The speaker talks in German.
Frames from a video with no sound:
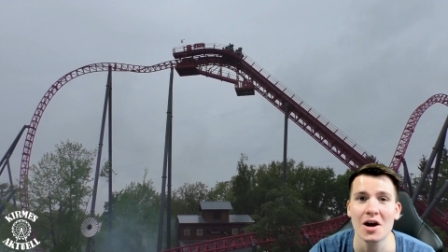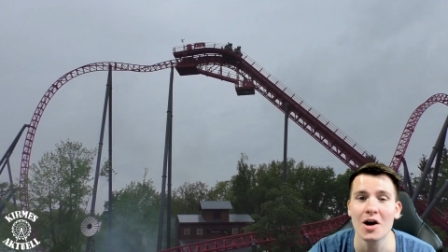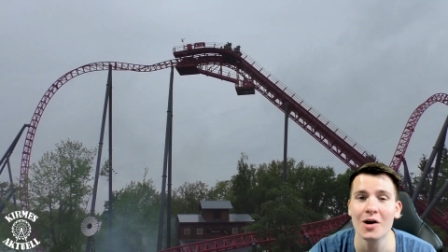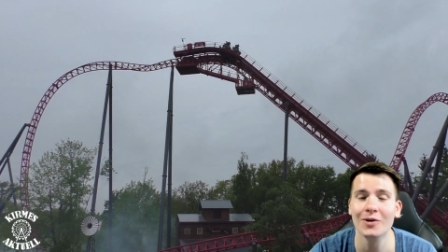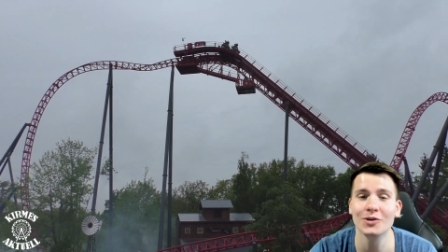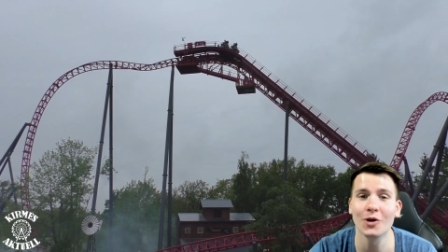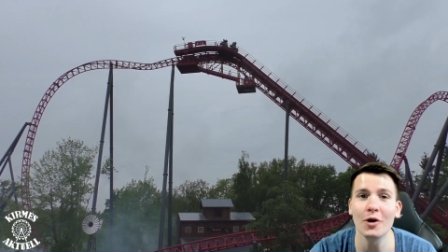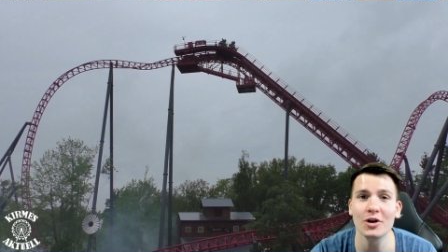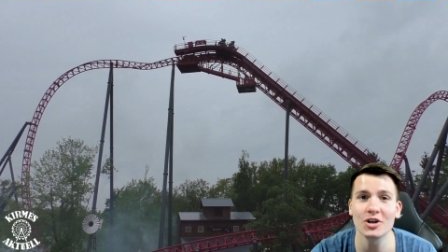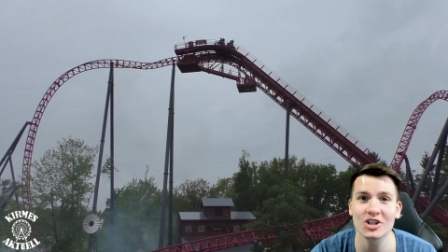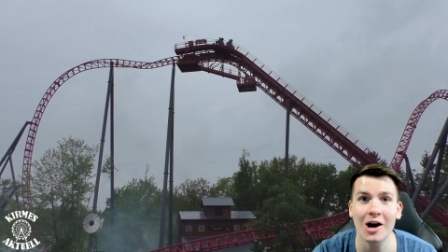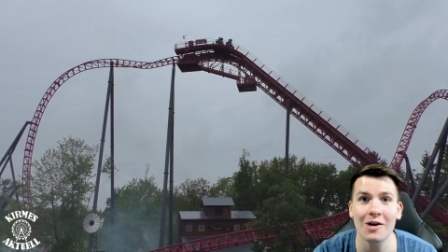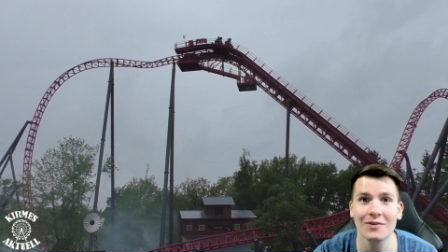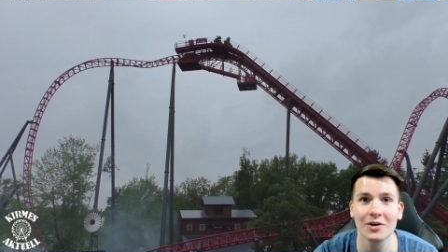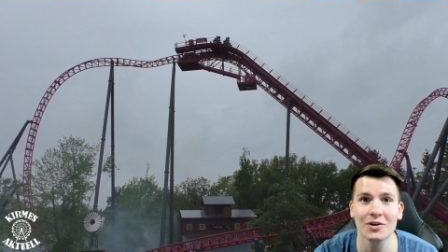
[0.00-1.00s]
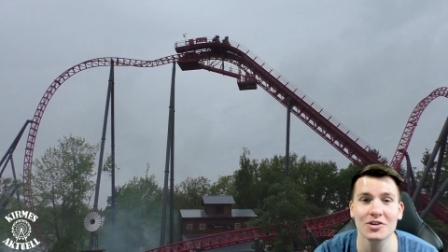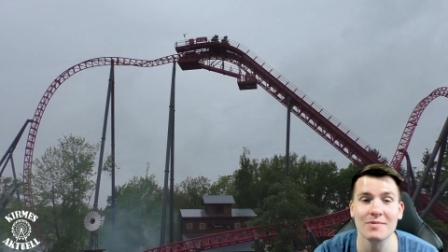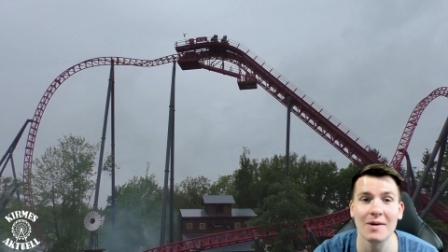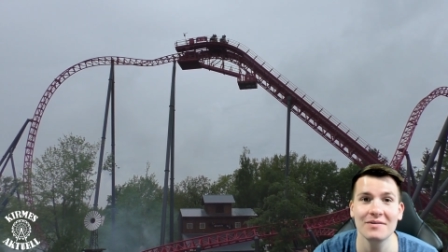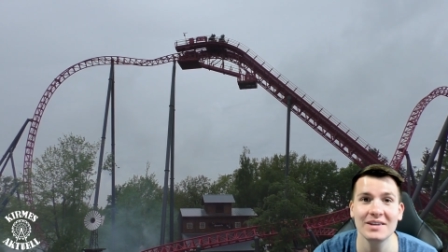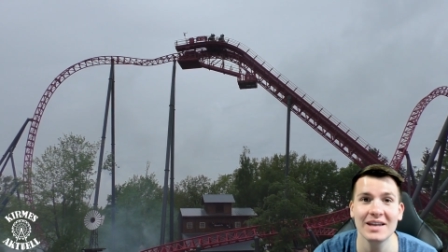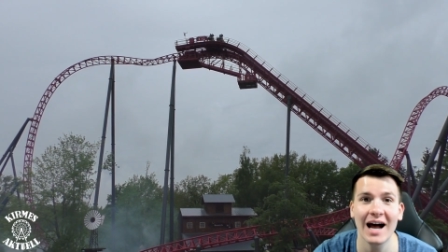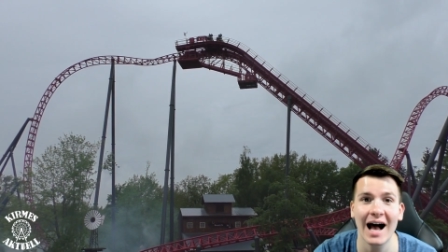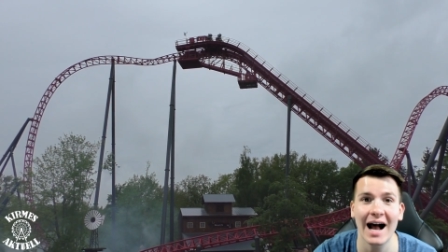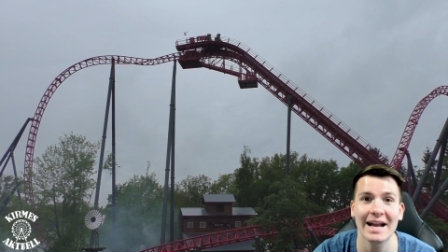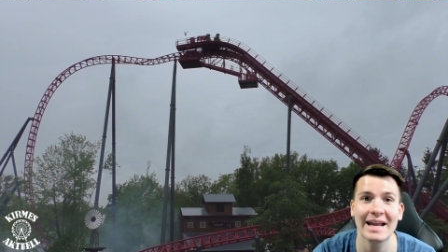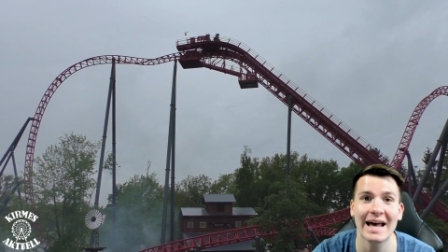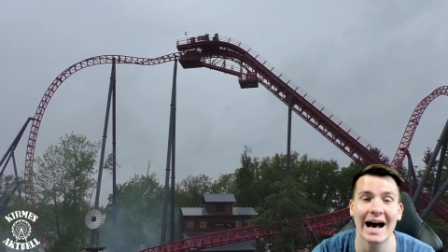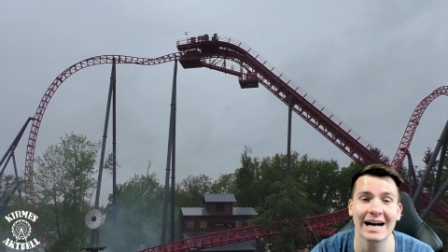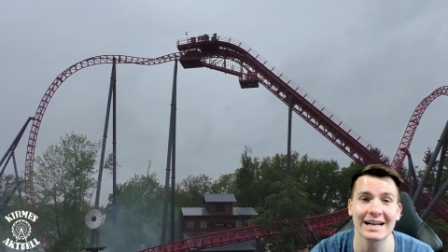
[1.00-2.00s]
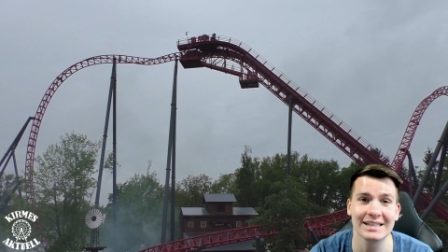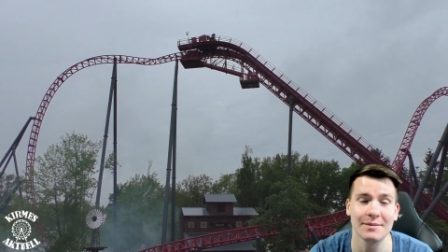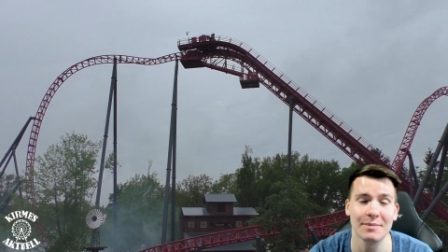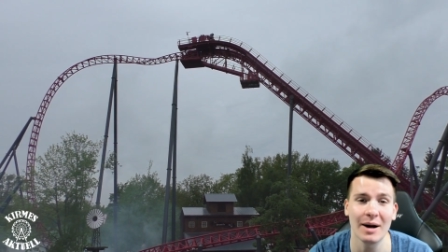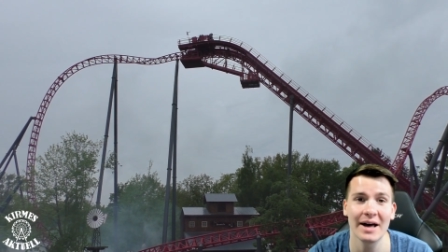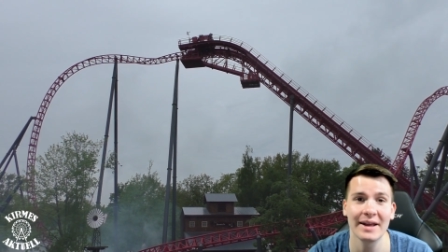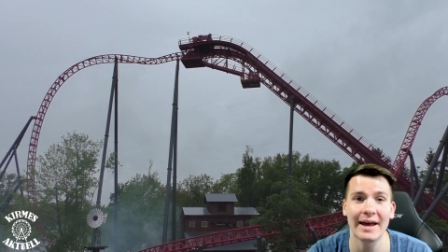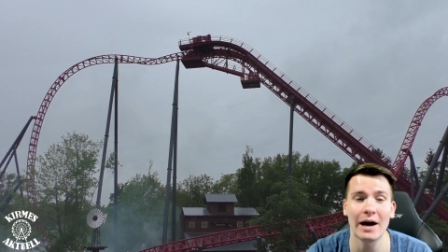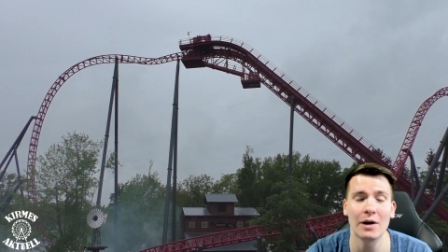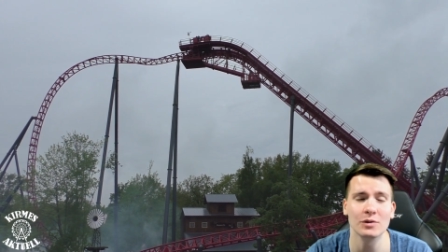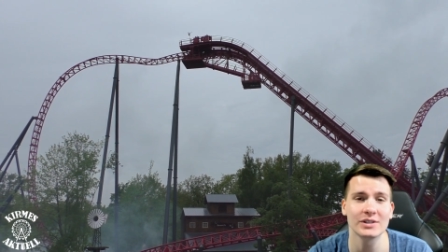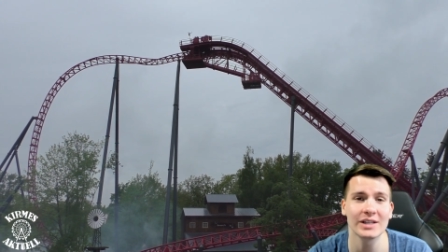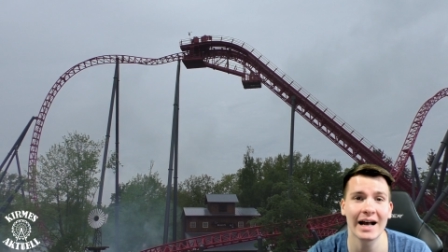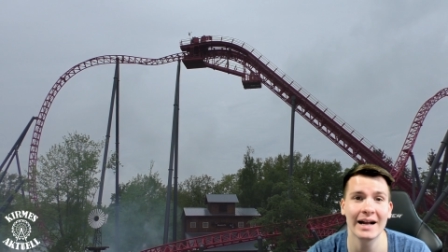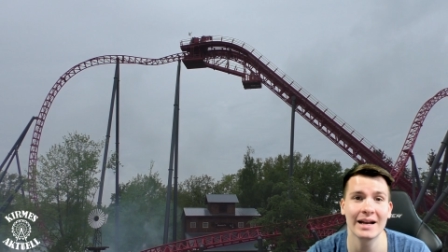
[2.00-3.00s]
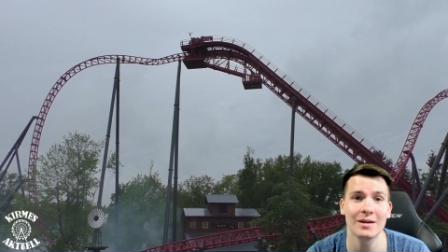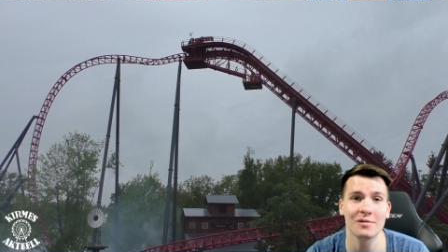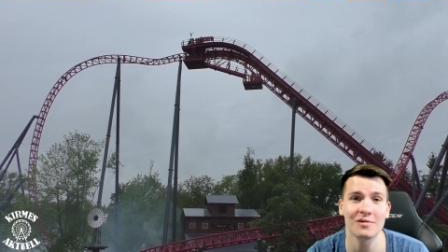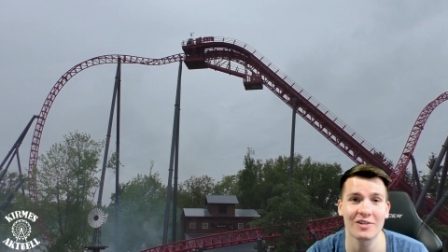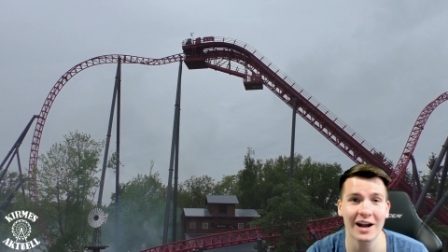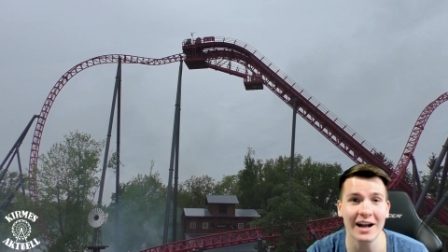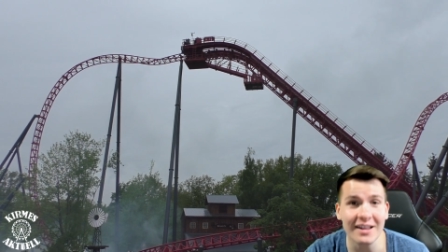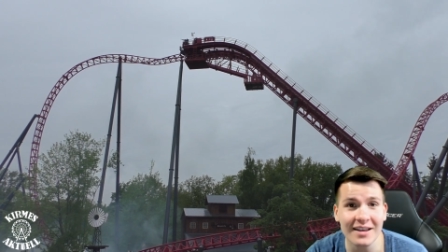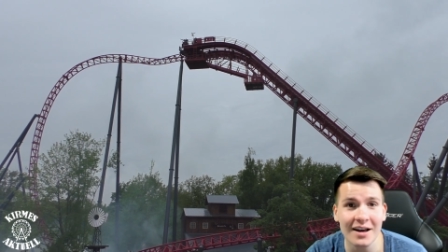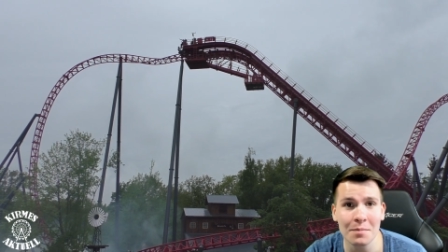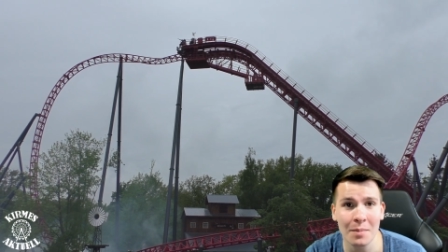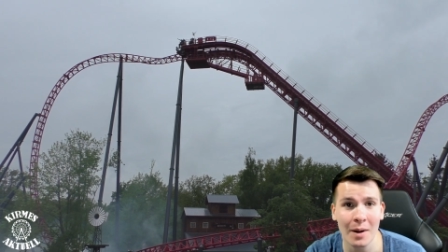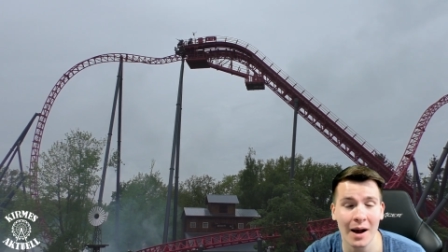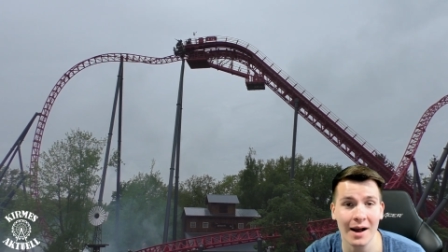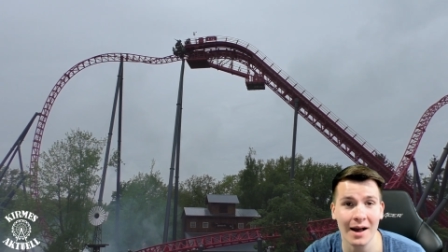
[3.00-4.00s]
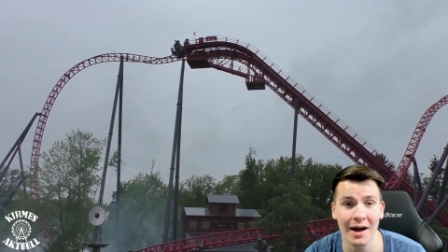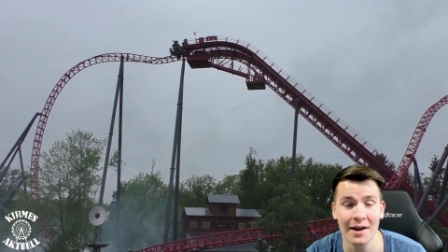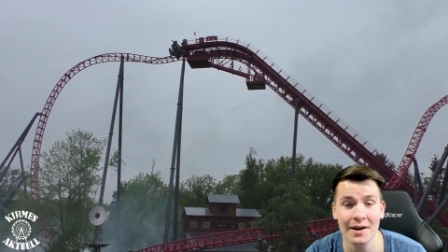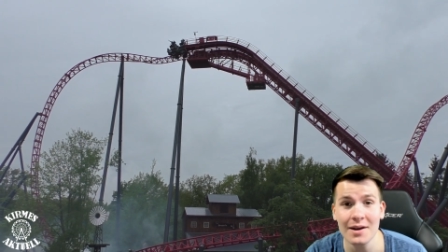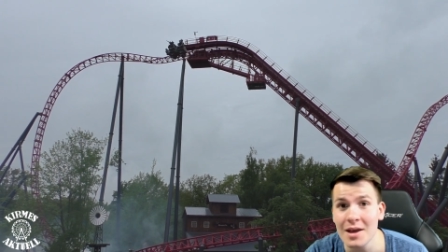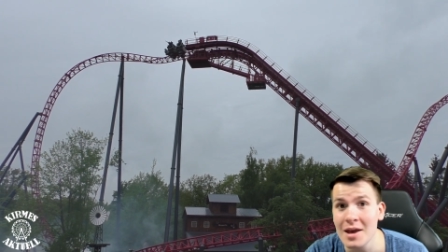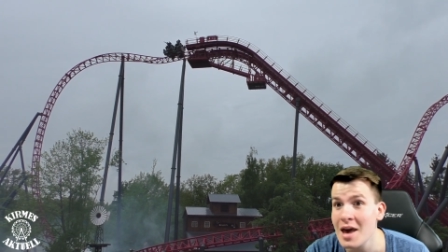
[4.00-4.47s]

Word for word: Und heute schauen wir uns mal wieder eine Achterbahn aus einem Freizeitpark an.